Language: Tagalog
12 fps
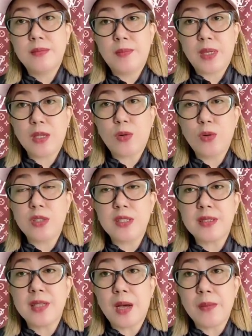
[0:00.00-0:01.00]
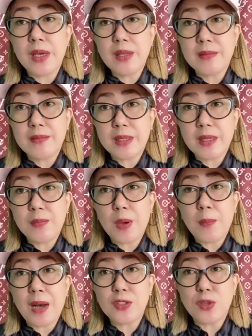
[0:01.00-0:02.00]
pakikutis namin,
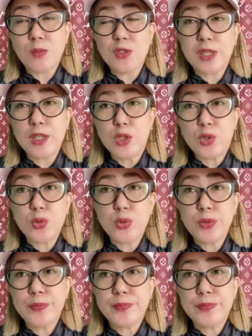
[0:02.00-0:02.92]
ipapasok mo sa issue.